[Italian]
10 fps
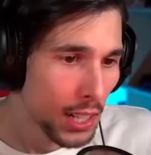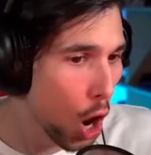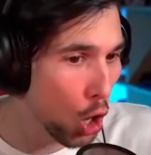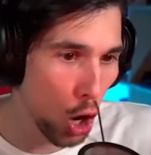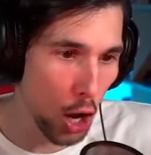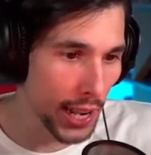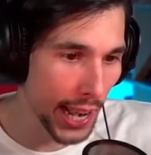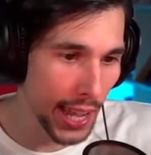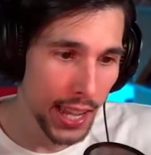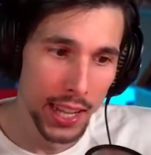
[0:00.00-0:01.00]
Non
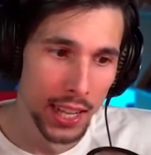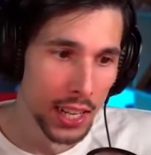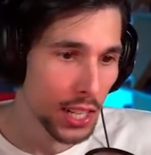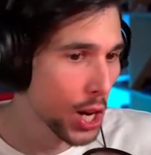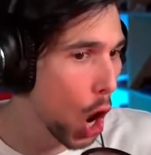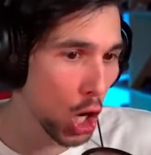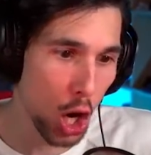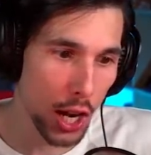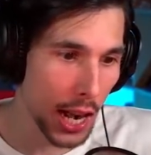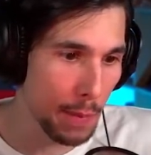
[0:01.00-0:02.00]
correre! Non
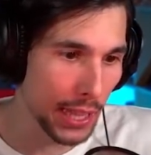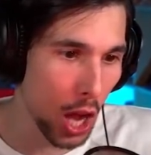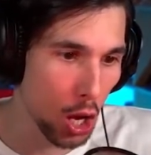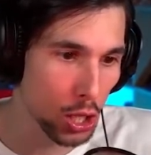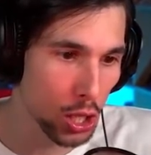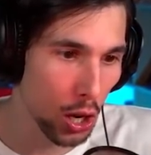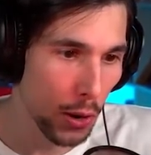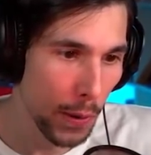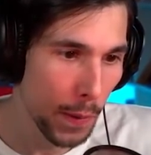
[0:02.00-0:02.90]
corrermi addosso!